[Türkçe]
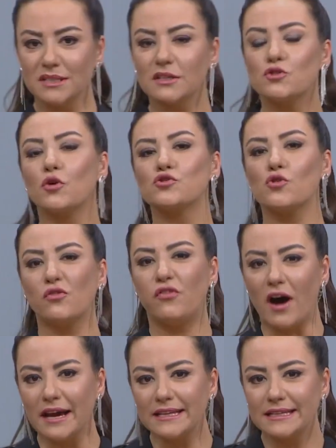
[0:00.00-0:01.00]
Balık çok çok
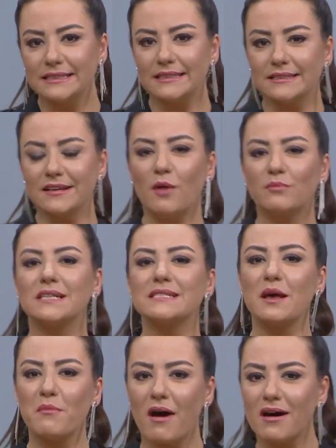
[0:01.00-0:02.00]
faydalı. Evet. Tam da
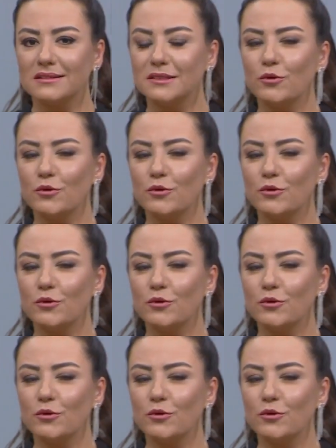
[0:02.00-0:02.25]
zamanı.